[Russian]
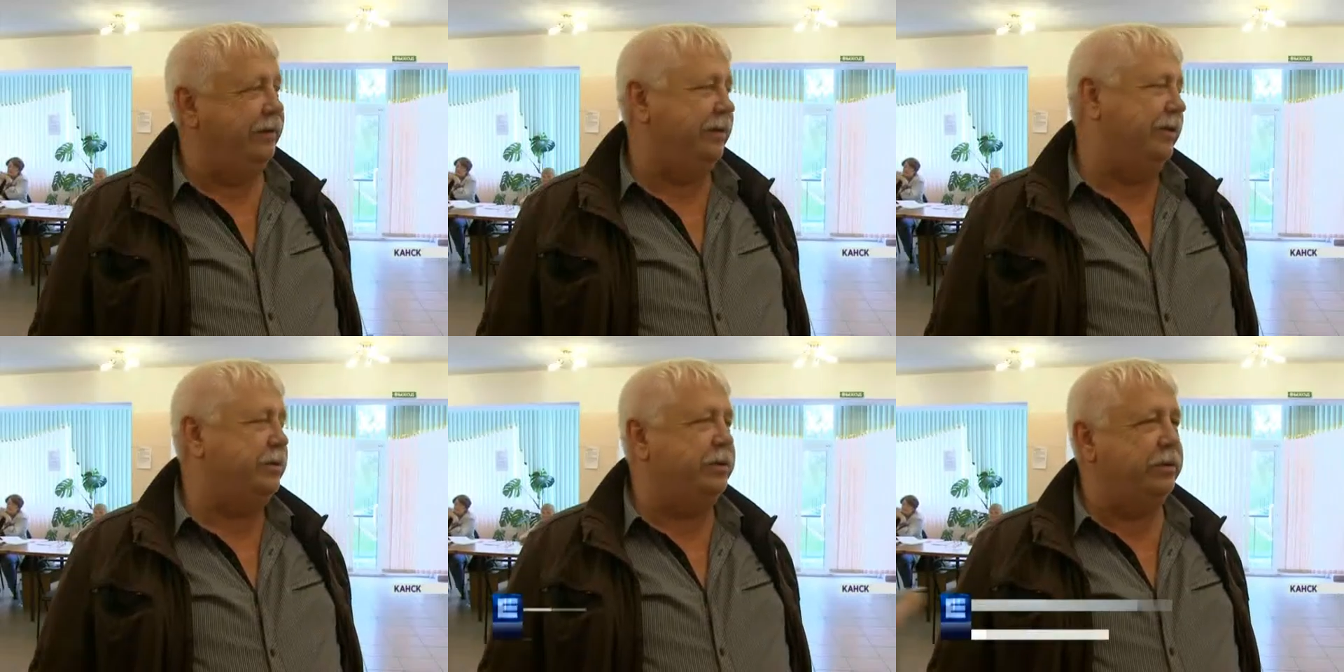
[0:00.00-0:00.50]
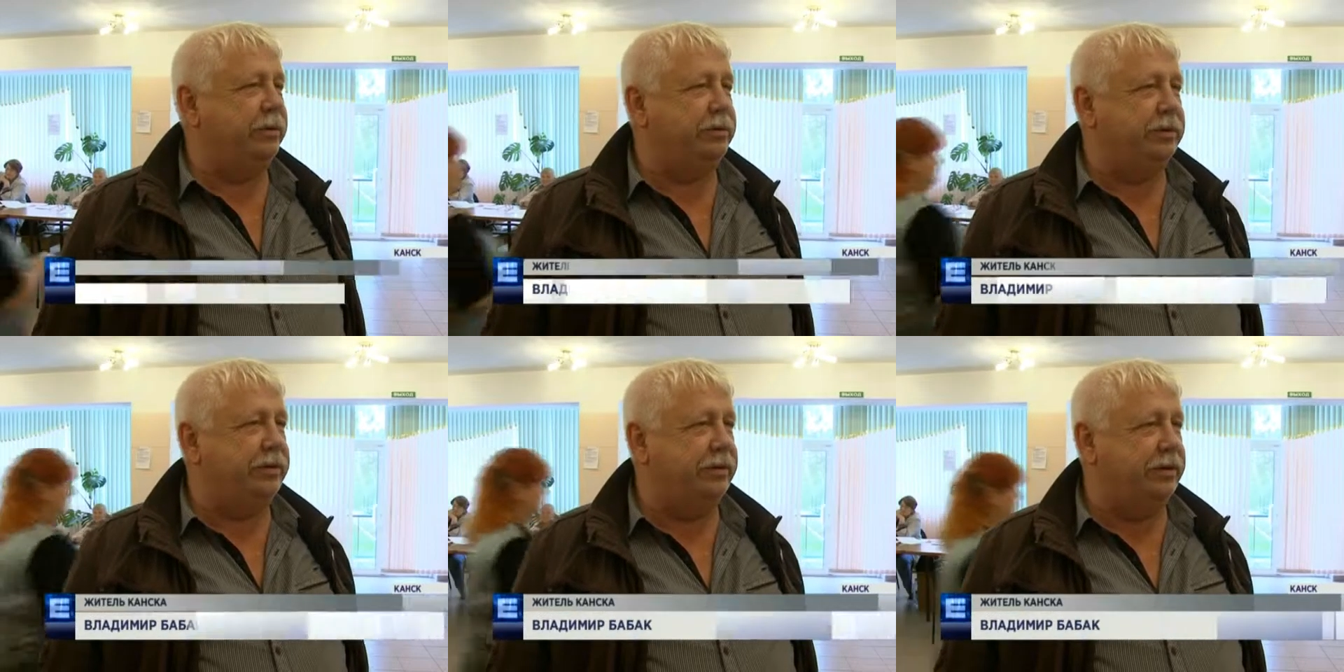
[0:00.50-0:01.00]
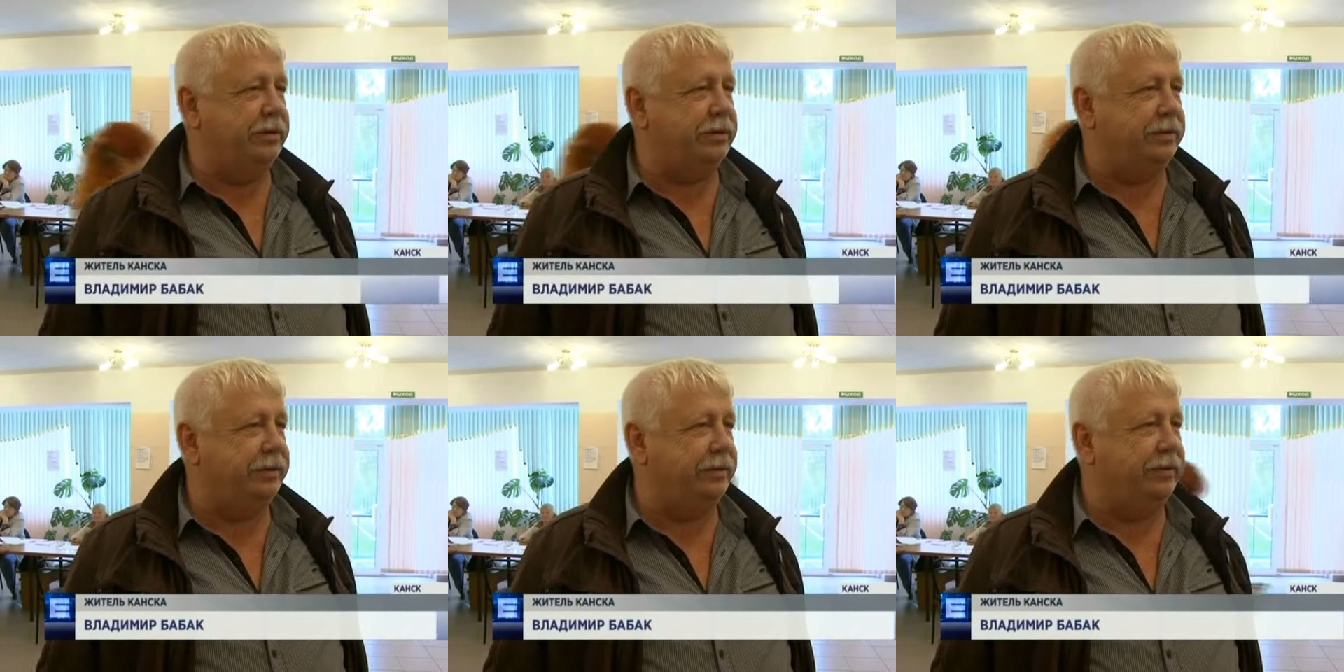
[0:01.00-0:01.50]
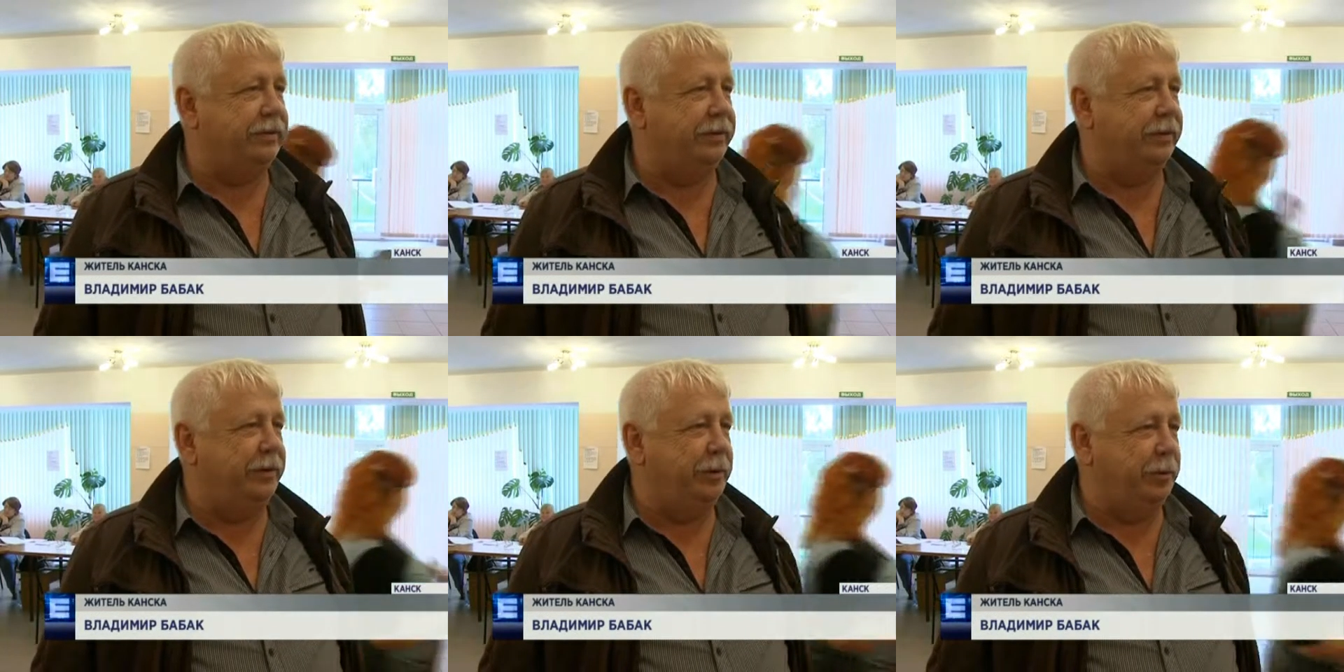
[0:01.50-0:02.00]
Конечно, нужно голосовать.
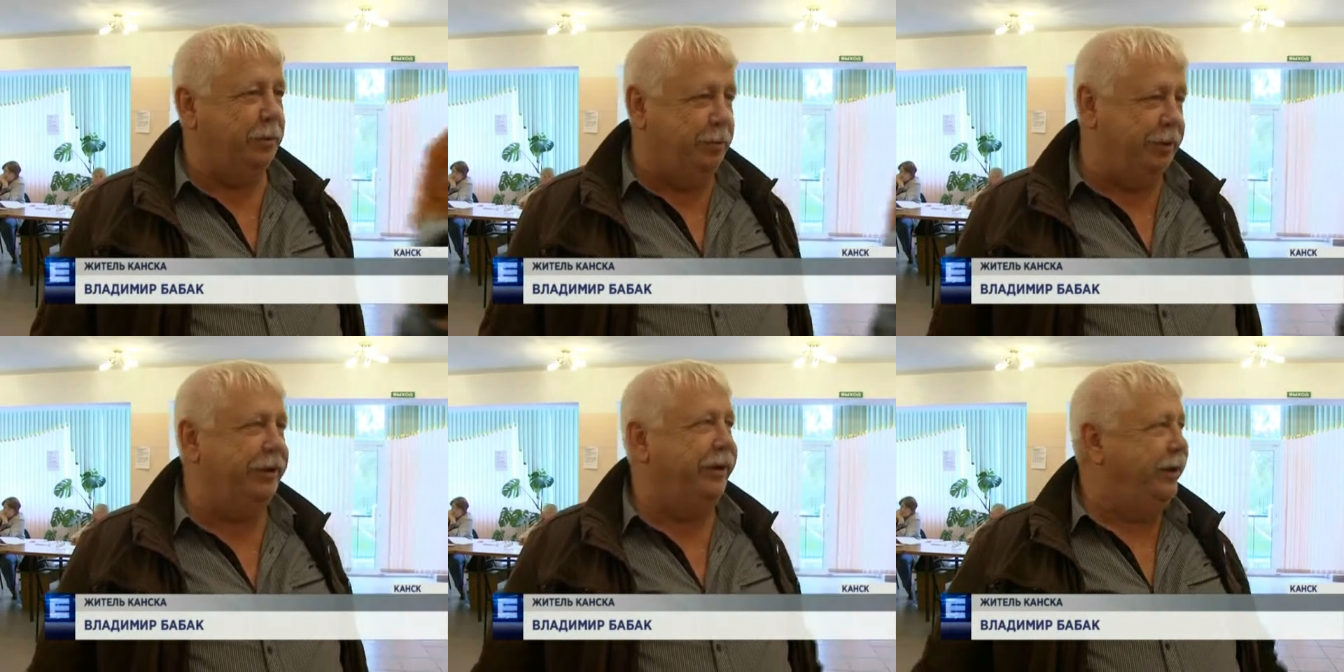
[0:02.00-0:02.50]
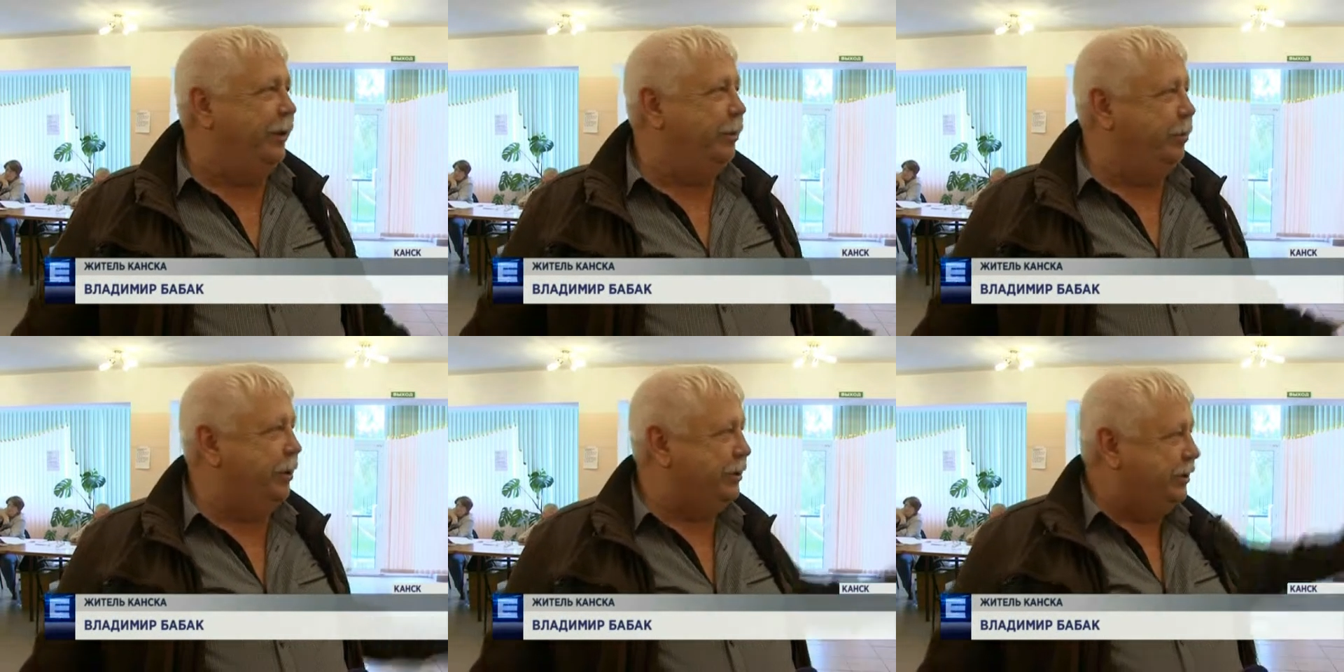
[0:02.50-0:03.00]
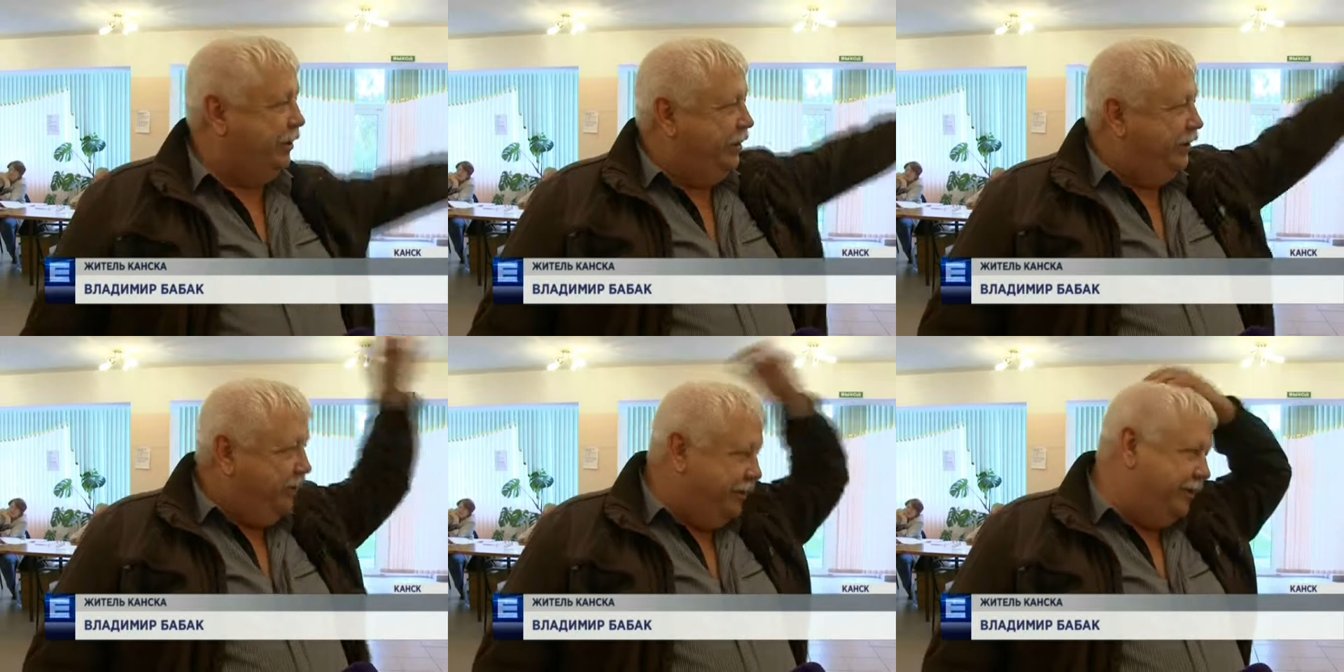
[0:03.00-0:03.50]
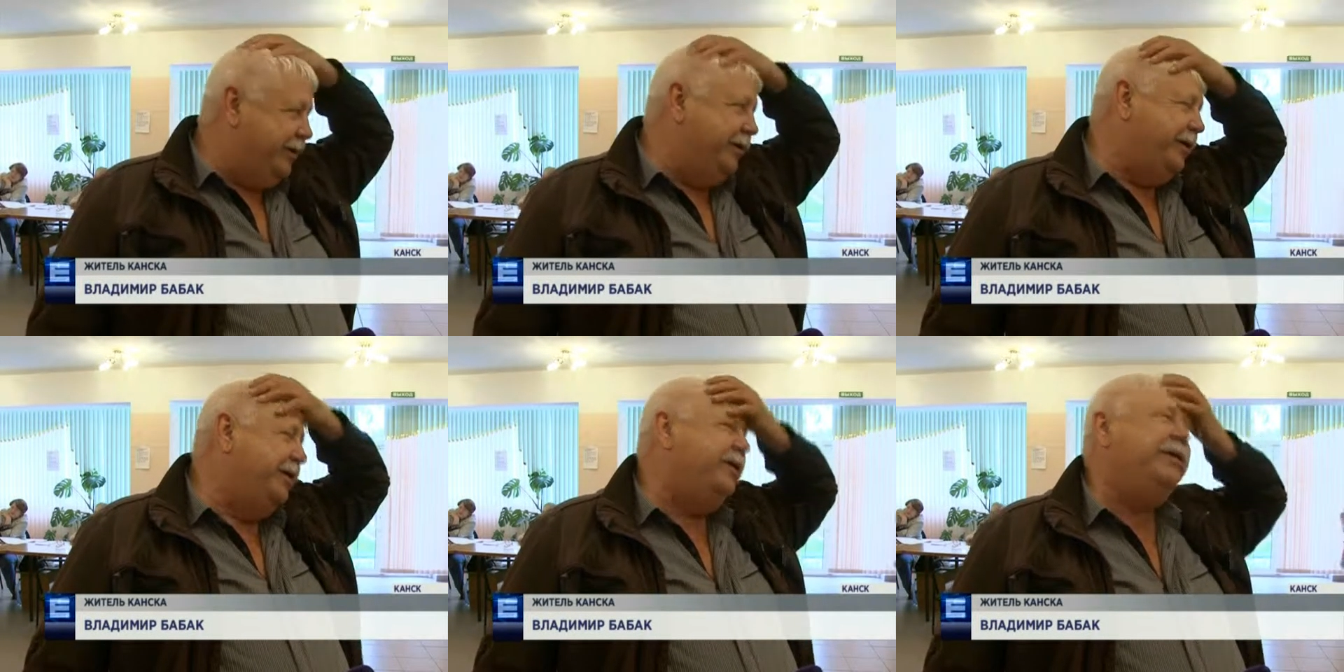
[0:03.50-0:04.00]
Без, без
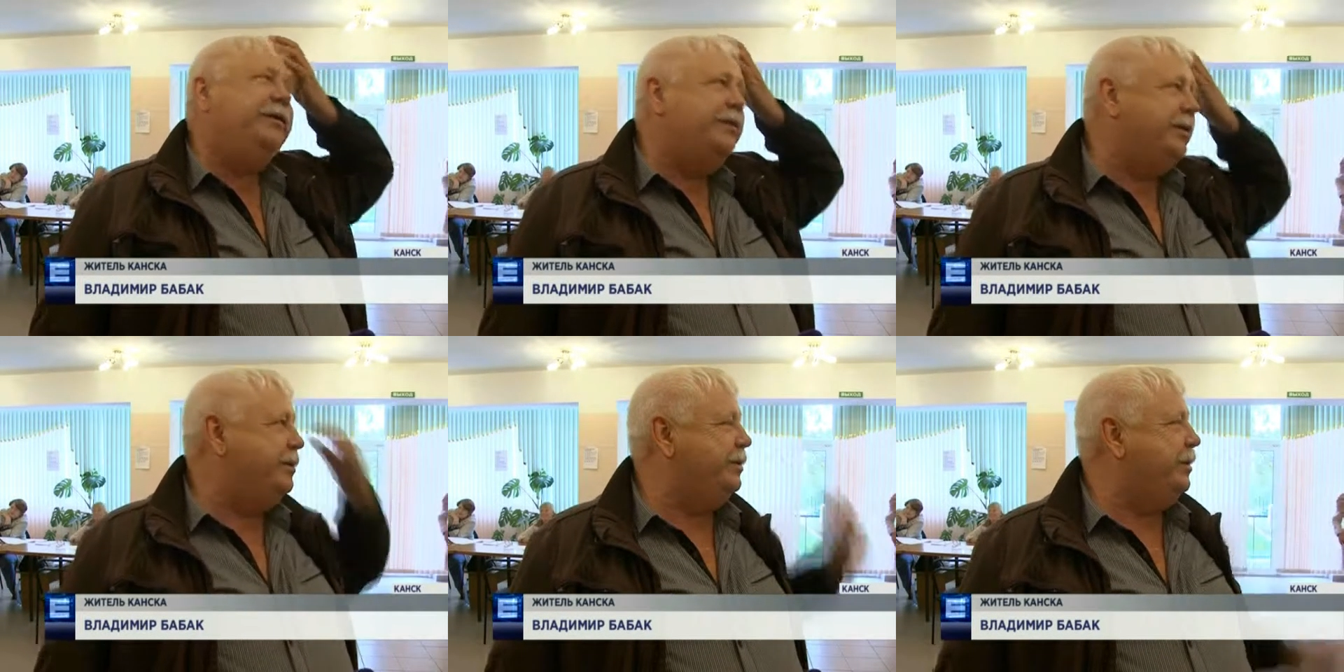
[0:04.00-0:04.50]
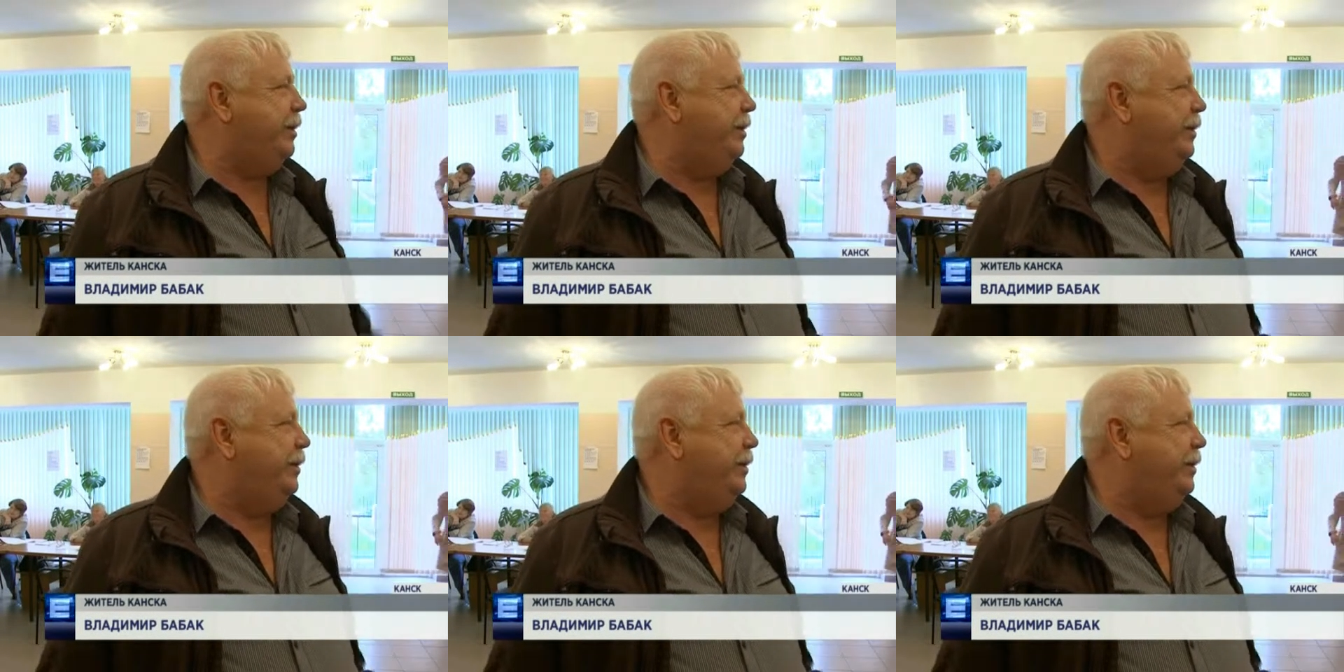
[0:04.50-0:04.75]
э, значит,